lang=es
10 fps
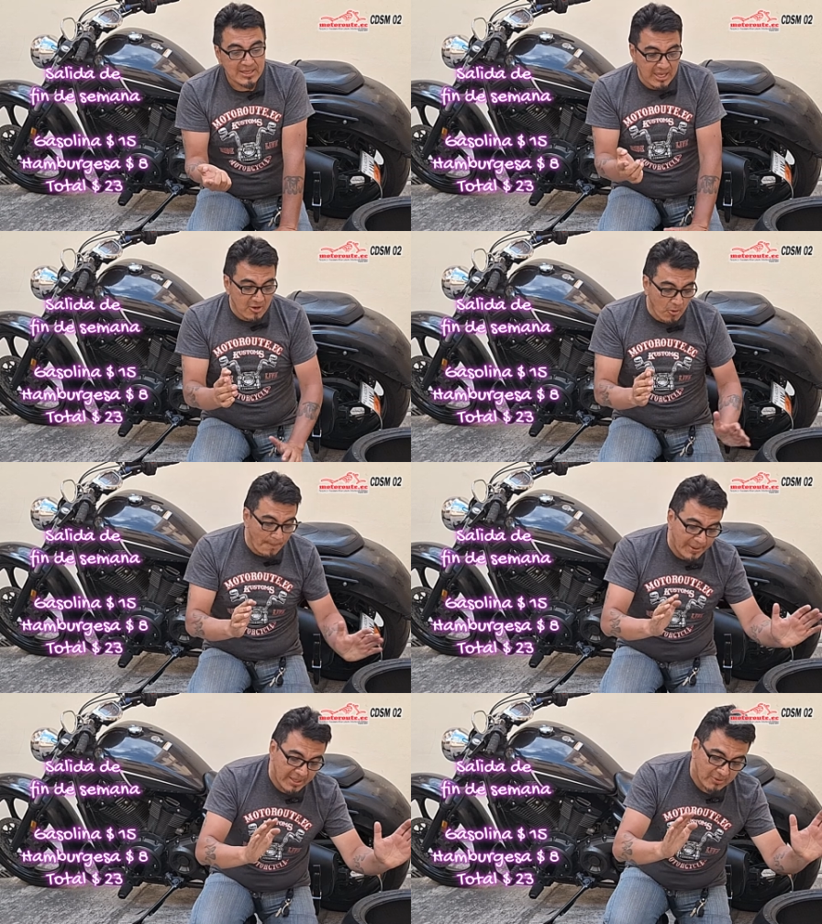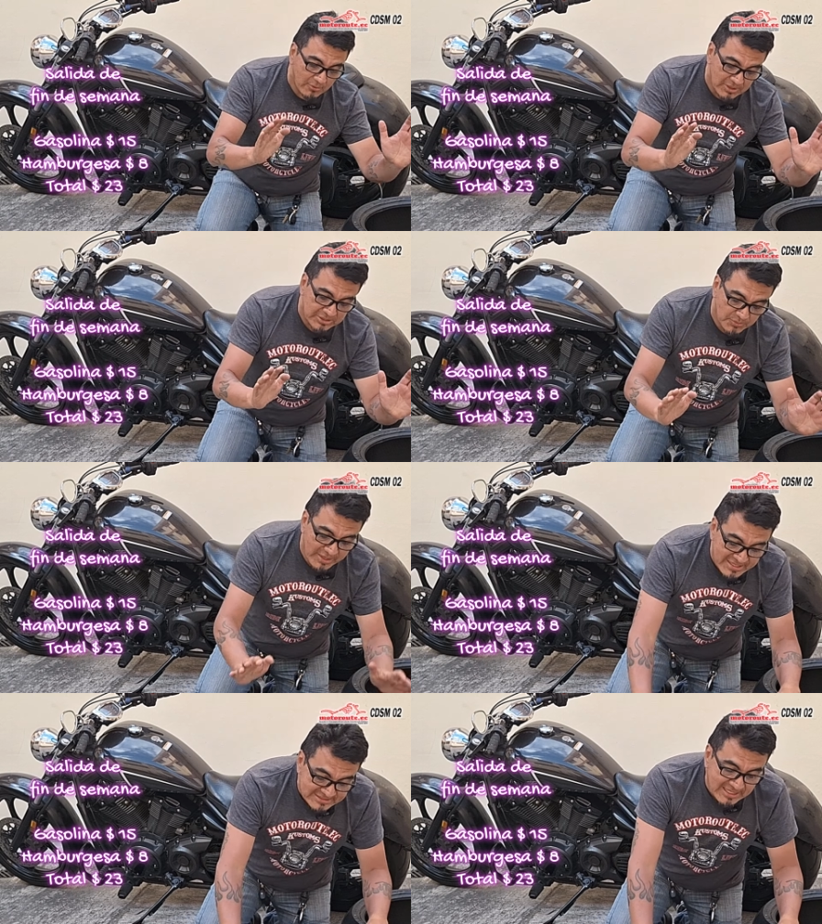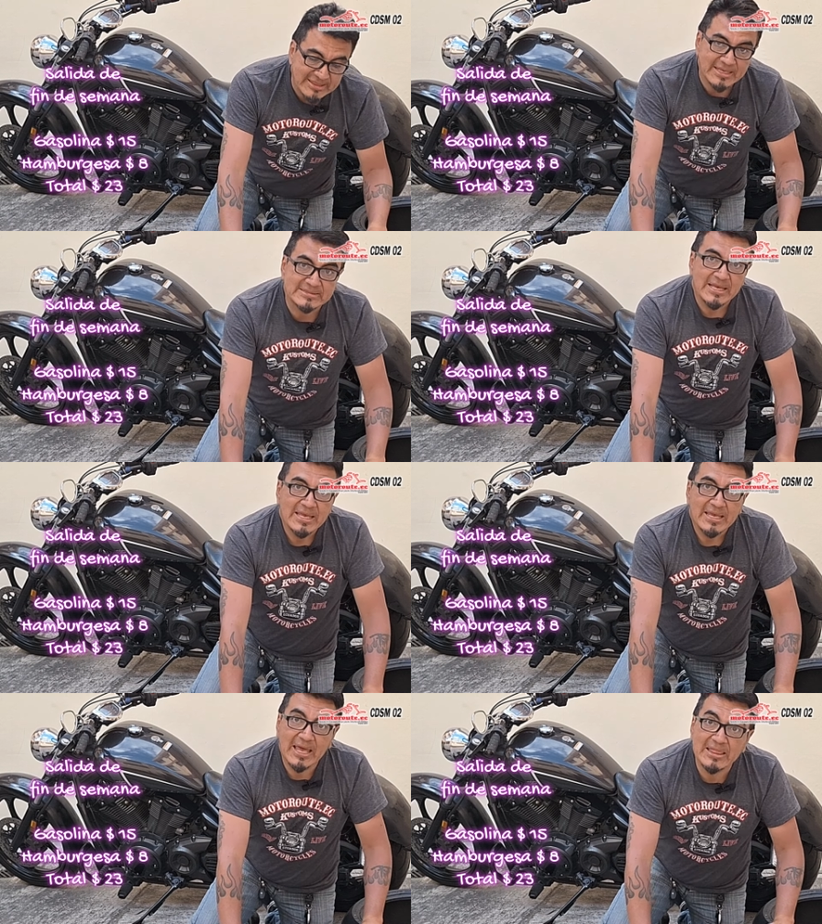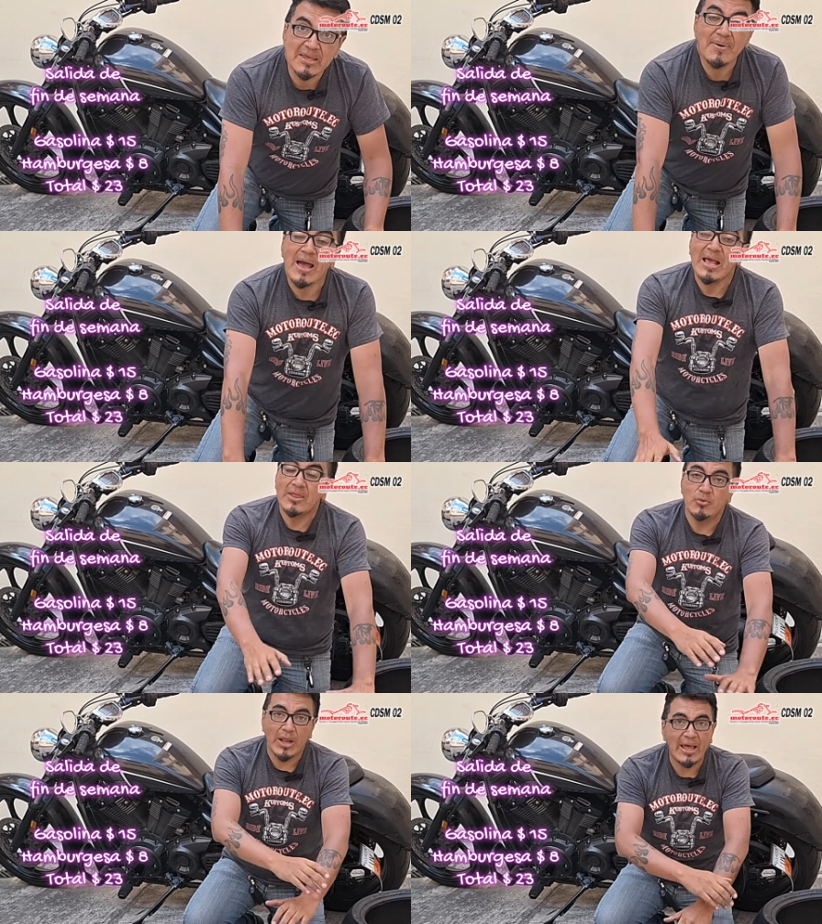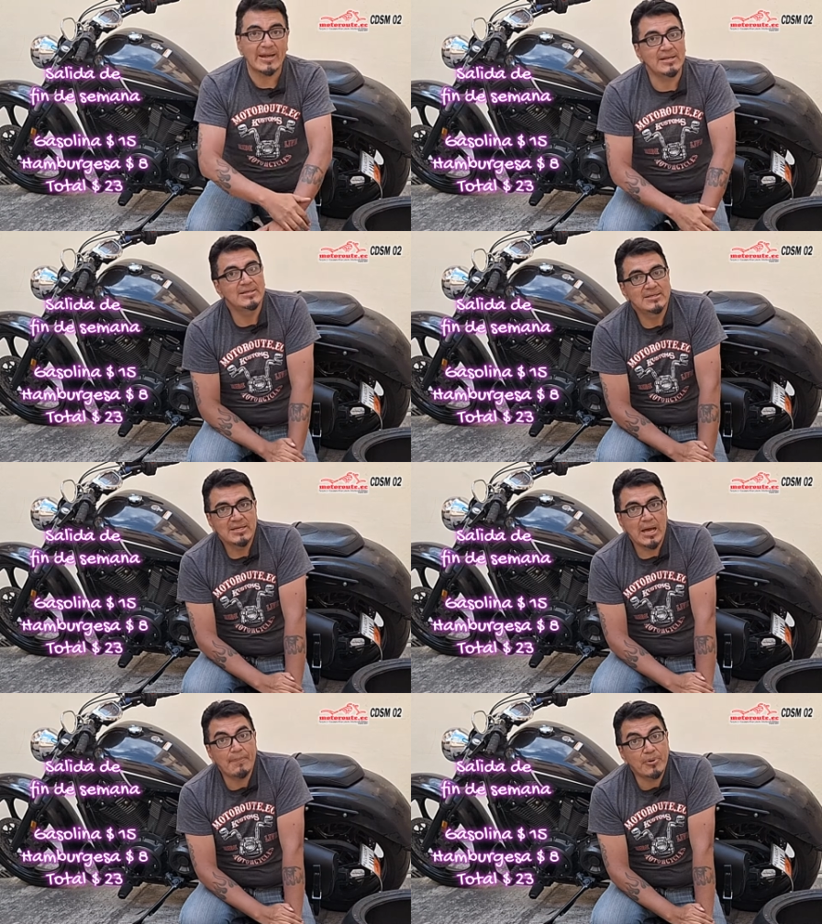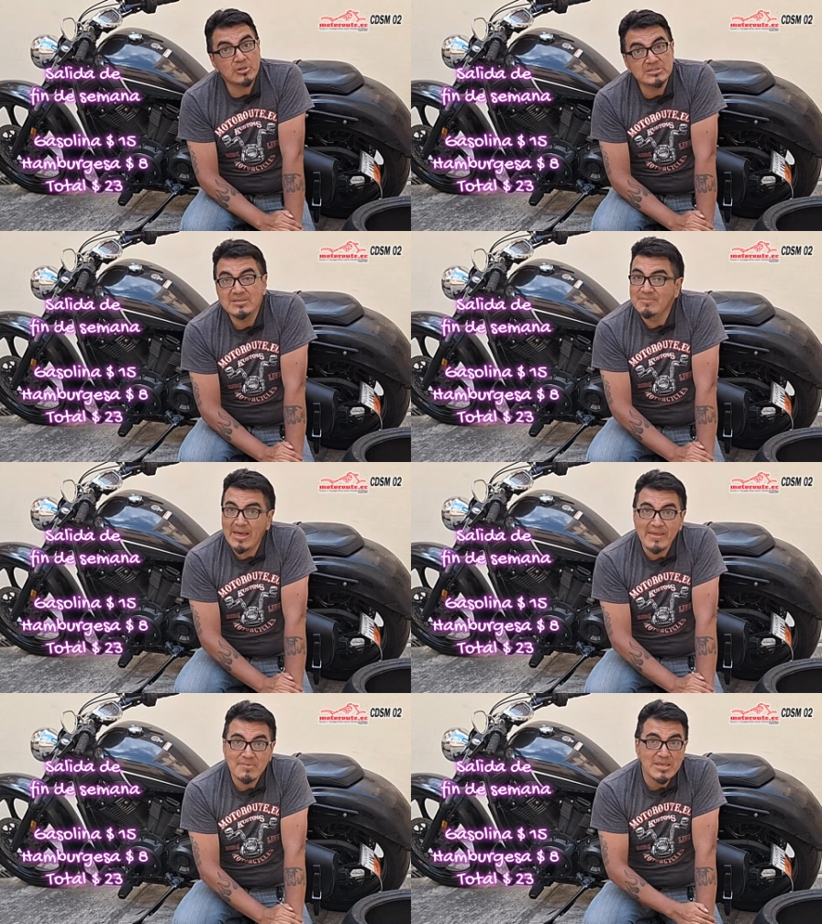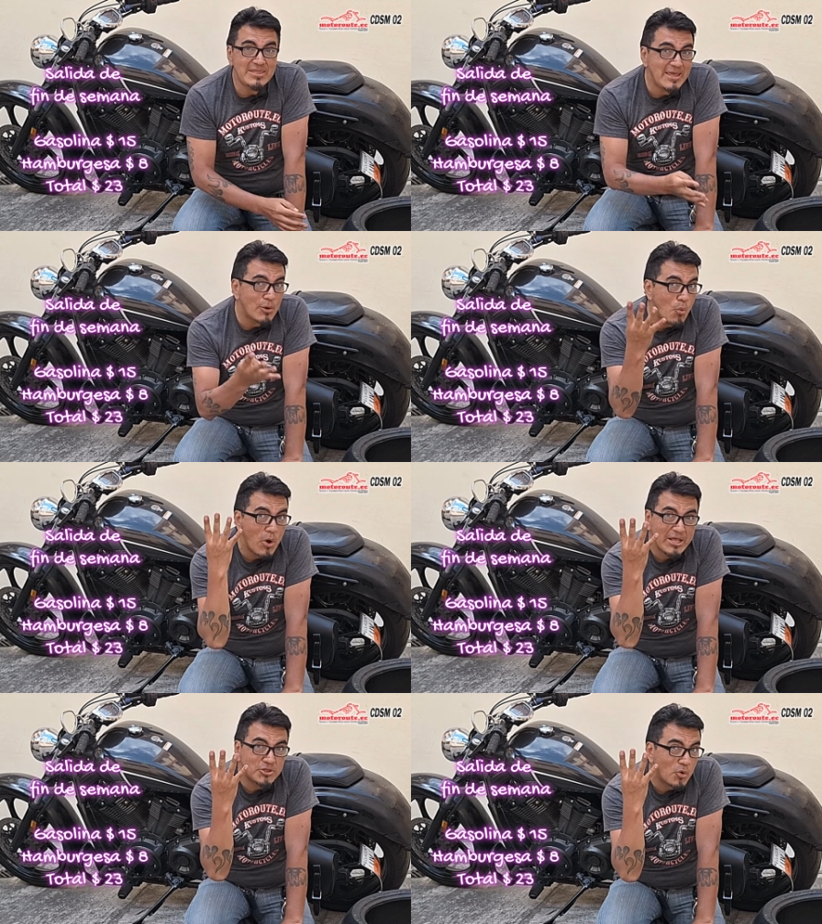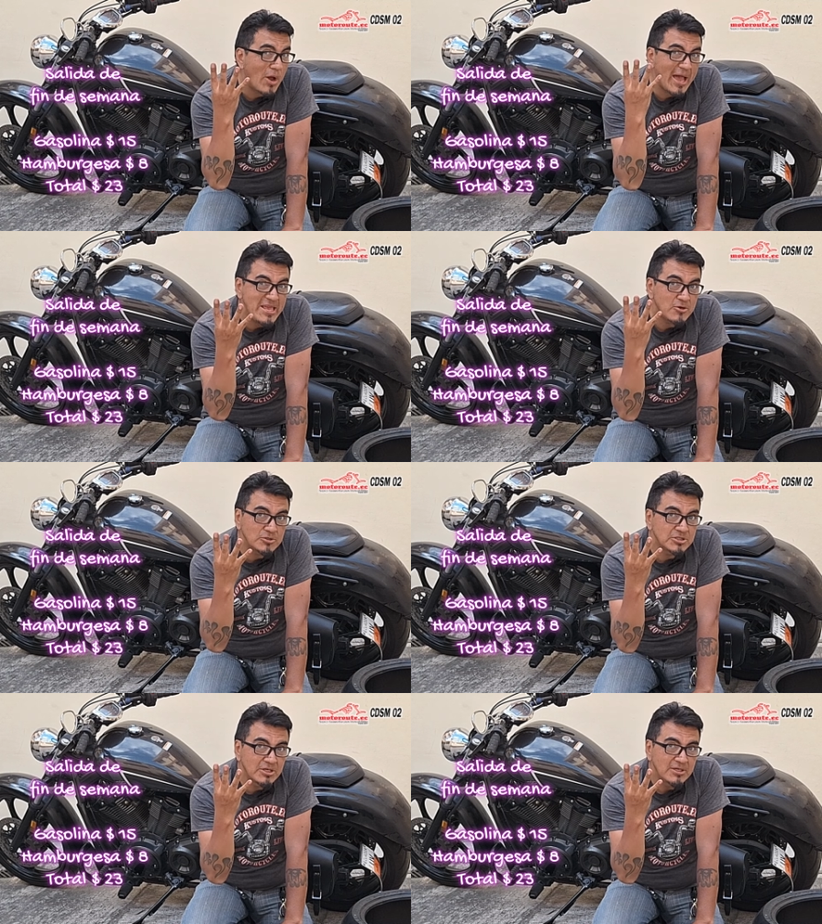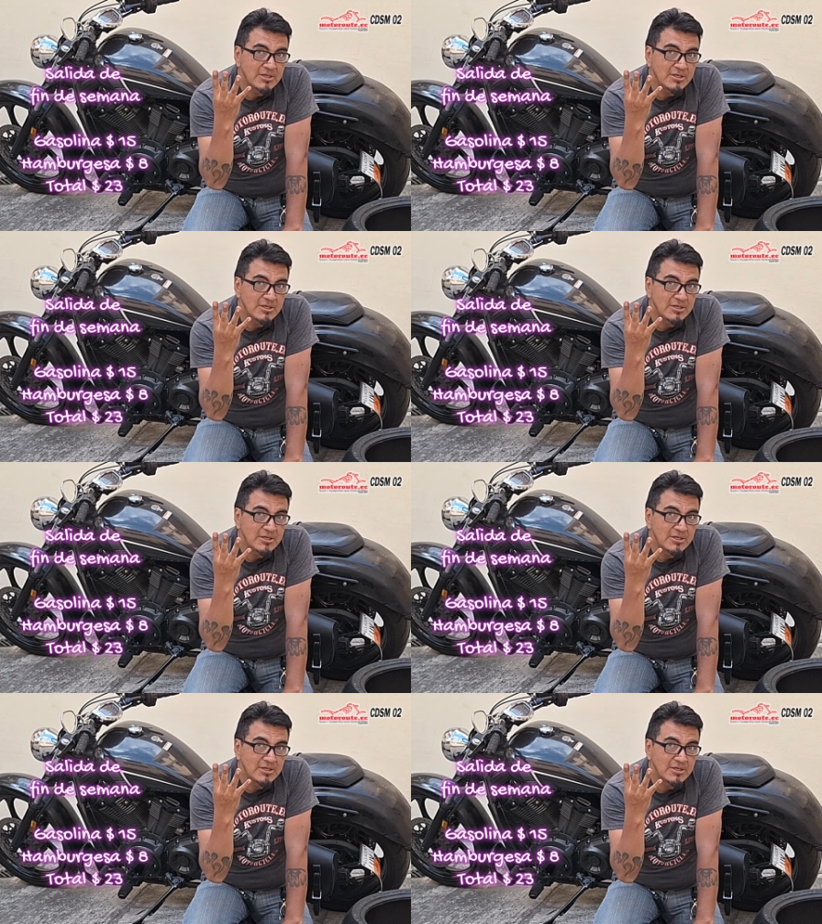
que en comprar unas buenas llantas que te van a durar aproximadamente cuatro años.